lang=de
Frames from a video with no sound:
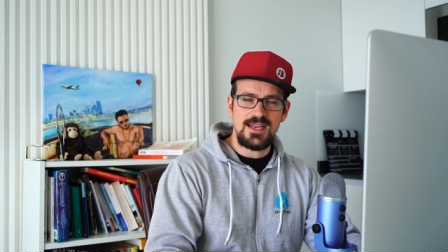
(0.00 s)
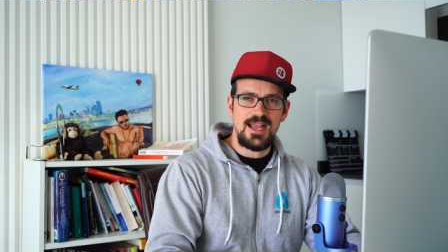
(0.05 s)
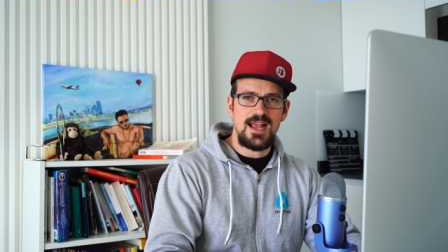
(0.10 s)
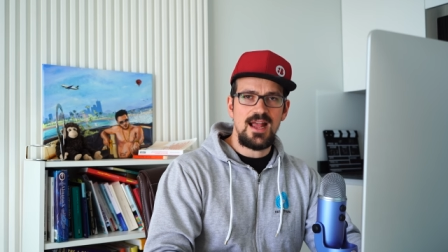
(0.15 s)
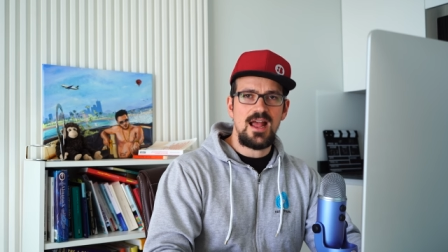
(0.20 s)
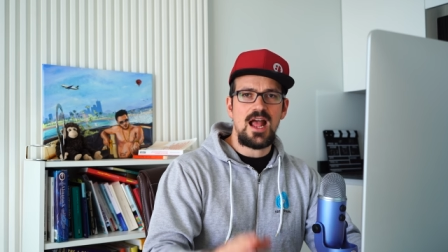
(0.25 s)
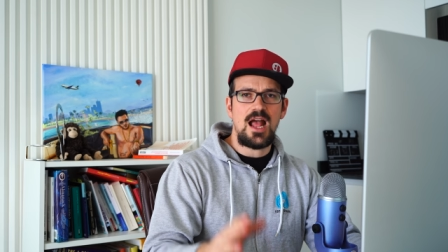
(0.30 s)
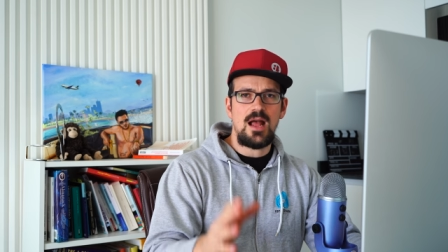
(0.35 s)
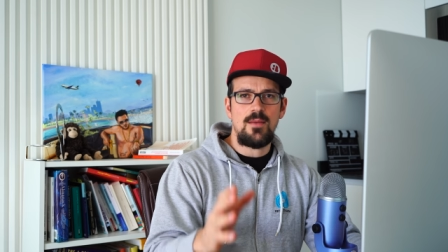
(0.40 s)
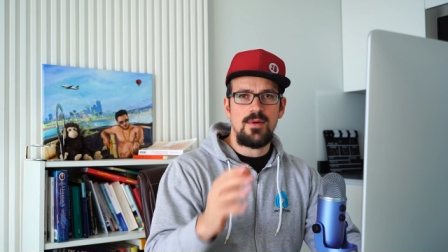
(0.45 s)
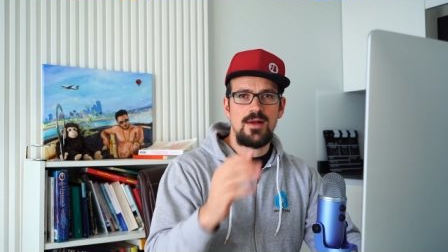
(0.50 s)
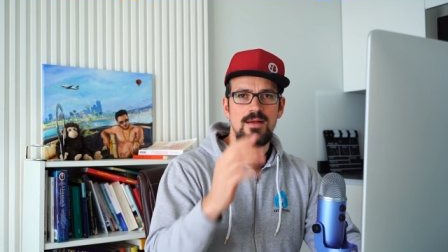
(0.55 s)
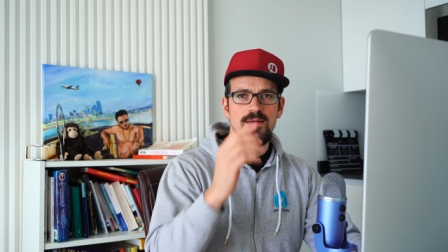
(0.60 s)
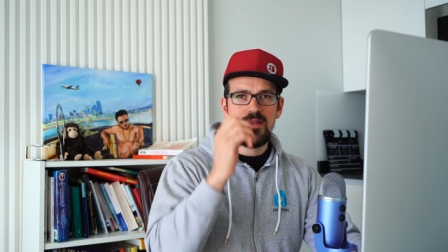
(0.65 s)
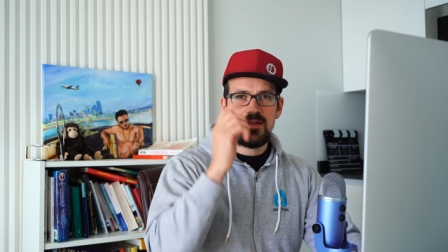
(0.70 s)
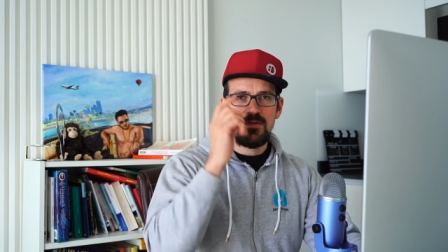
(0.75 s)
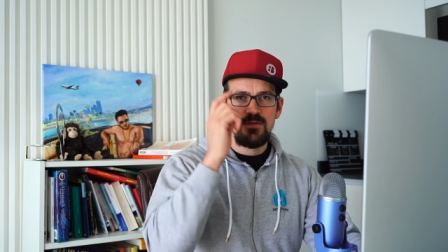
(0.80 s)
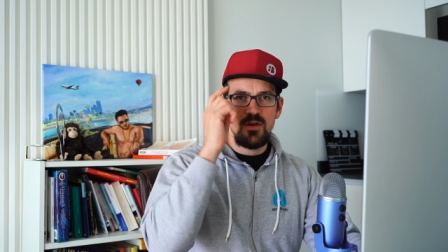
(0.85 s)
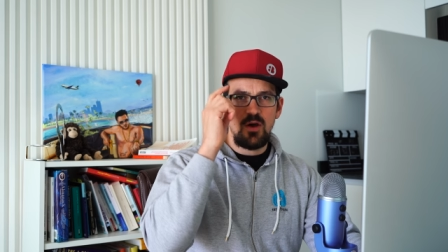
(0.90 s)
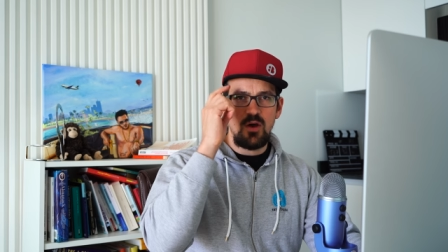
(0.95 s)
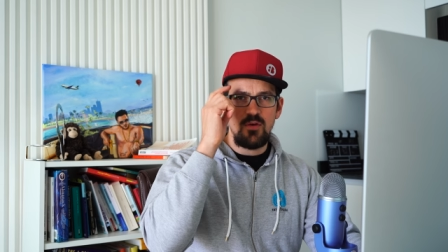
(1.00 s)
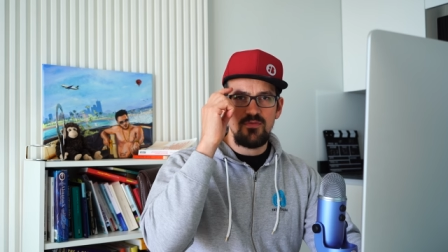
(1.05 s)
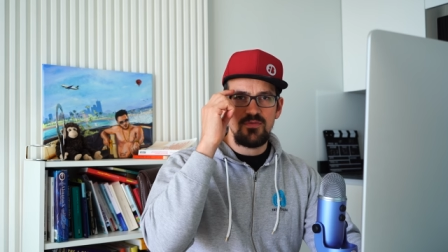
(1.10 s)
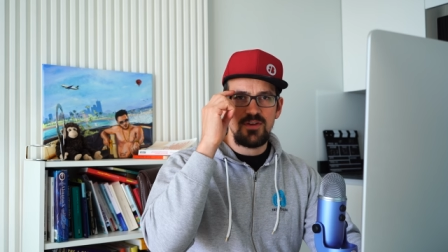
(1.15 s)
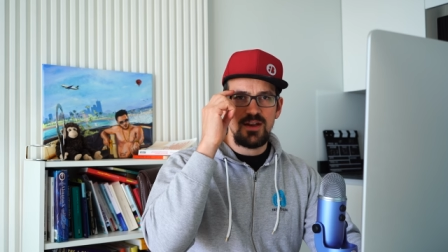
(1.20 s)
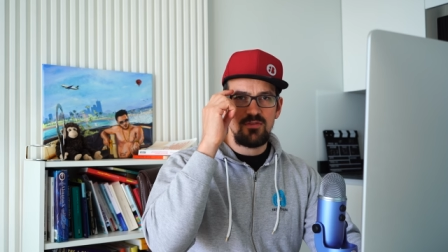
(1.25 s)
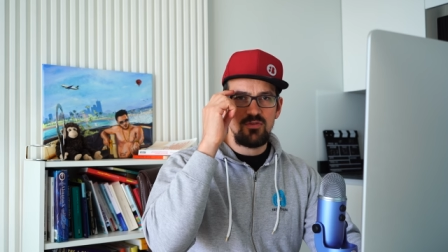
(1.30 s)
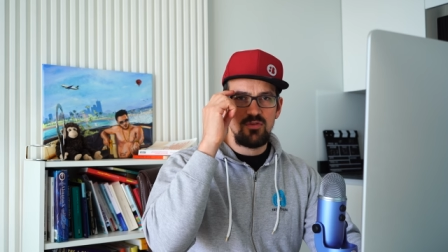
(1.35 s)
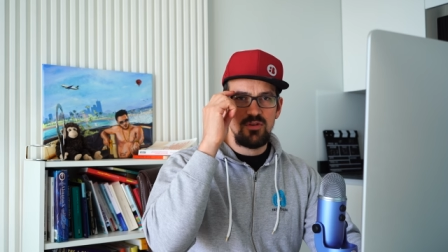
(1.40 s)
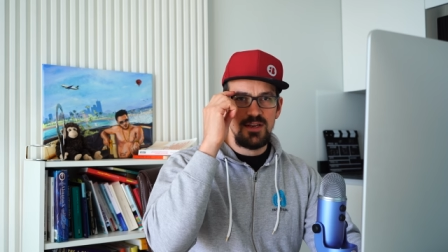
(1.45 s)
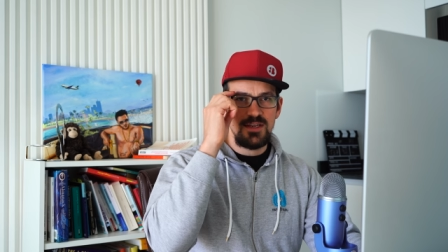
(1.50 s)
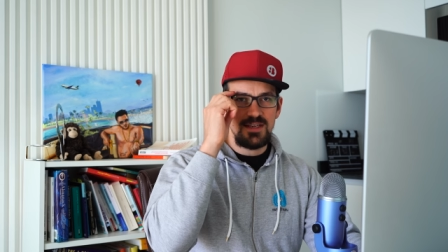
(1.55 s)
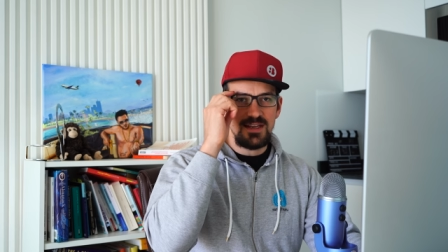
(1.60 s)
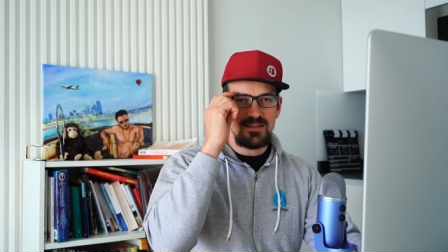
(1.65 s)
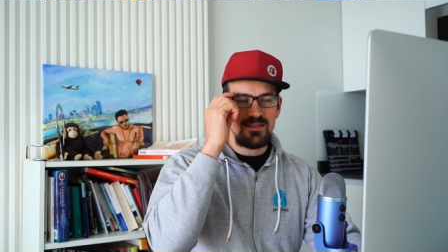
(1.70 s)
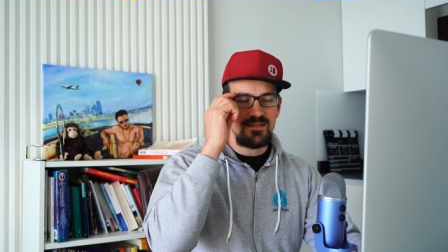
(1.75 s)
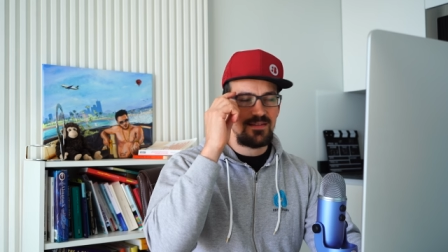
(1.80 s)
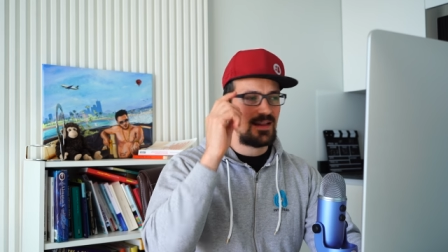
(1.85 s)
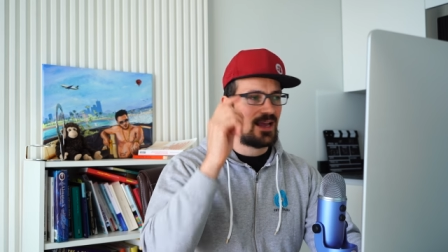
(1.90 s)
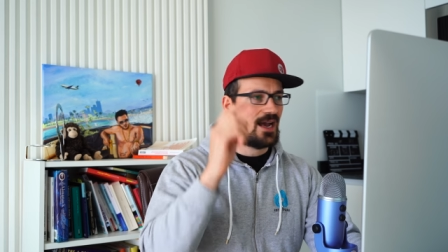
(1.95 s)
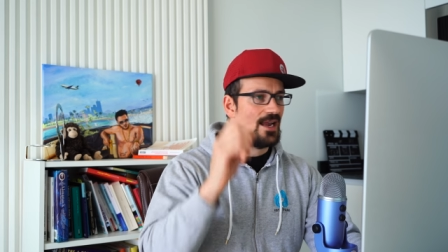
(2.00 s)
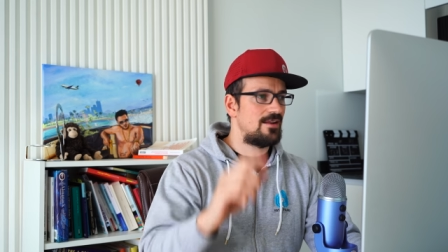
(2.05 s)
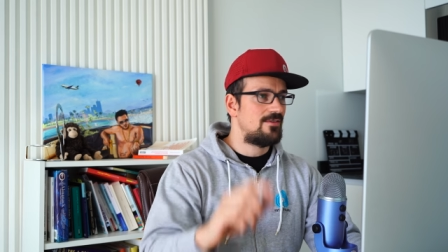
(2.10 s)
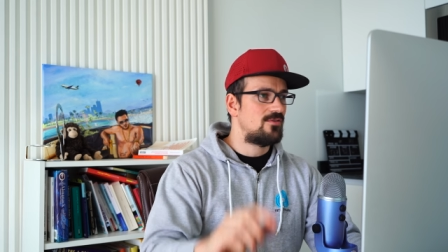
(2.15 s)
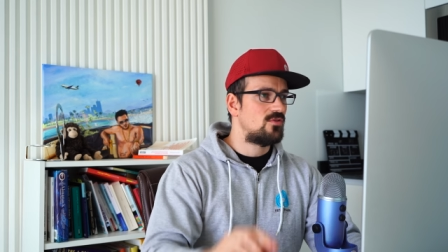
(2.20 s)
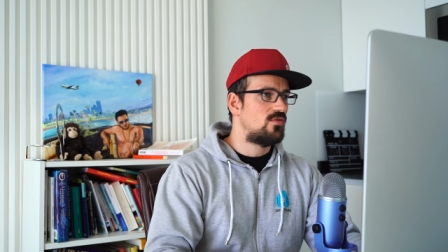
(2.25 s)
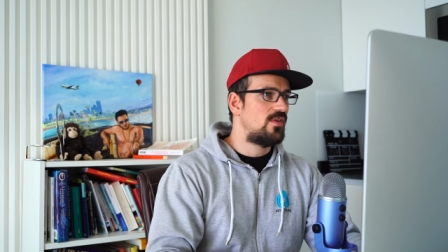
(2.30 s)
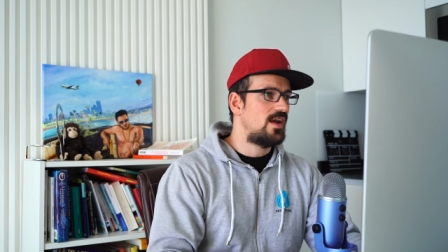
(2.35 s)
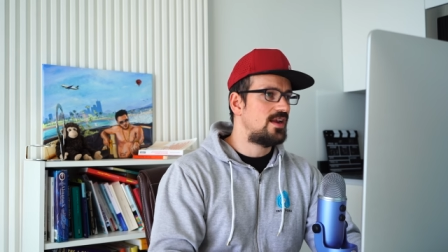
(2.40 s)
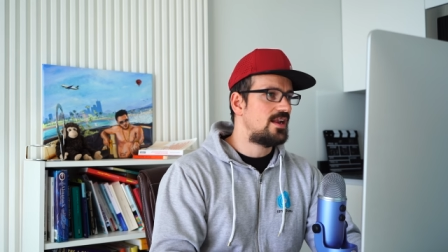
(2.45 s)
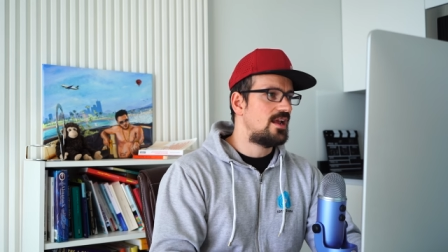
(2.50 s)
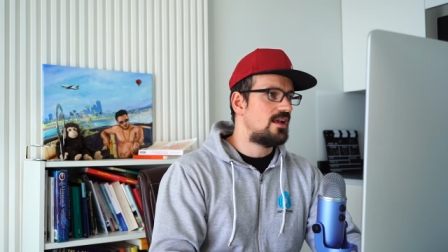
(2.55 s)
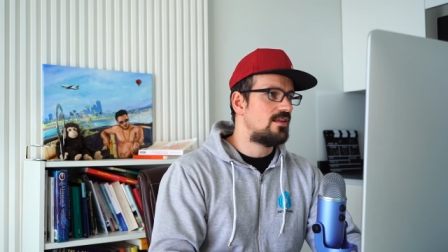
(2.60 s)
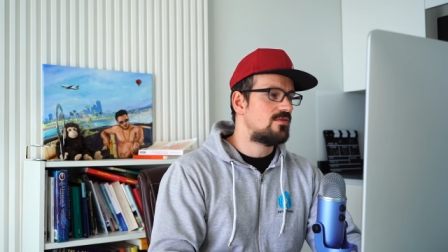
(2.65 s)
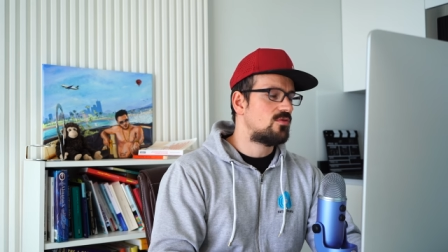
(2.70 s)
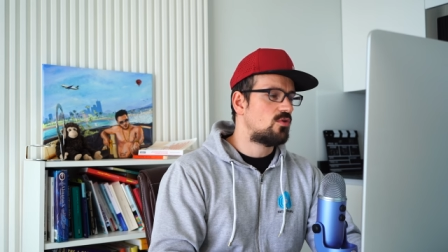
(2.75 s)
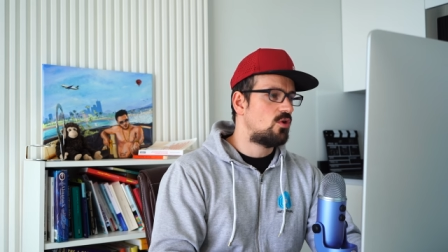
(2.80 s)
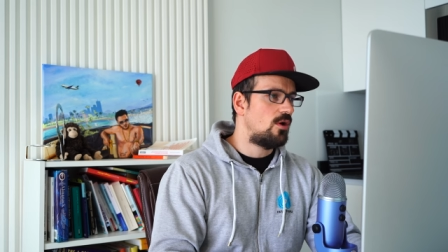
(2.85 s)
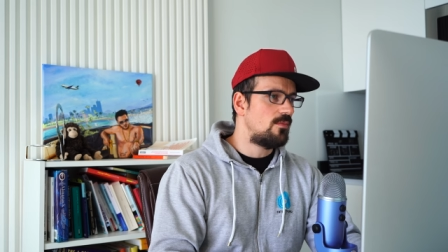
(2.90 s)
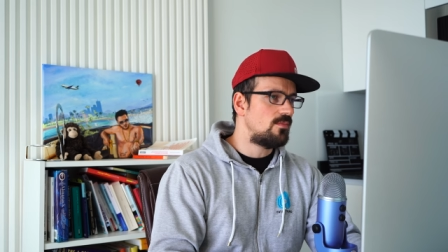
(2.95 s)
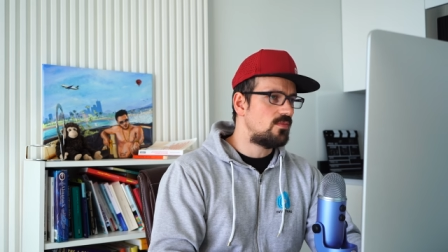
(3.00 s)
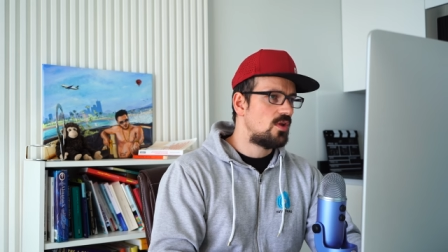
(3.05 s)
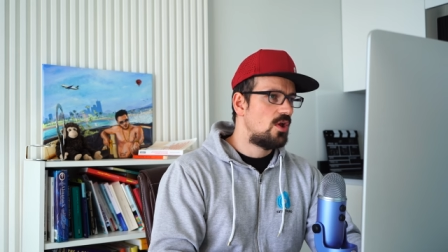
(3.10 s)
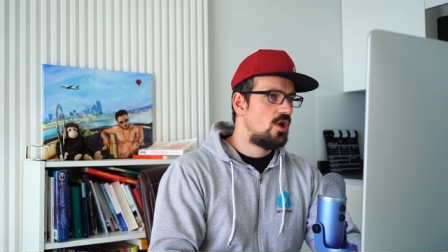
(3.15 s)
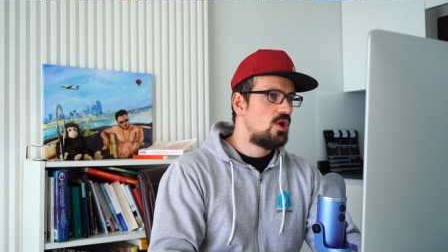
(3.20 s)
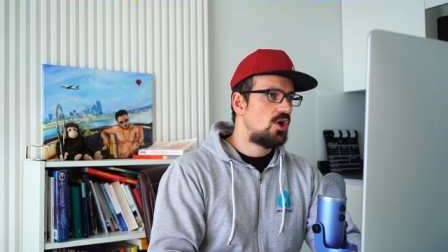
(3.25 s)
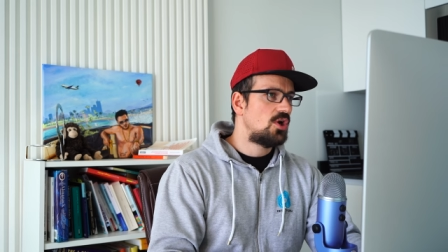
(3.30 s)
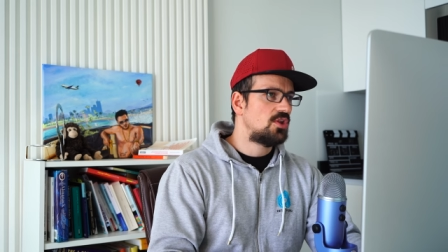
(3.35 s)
Ja, aber wir hoffen natürlich, dass es gar nicht so weit erst kommt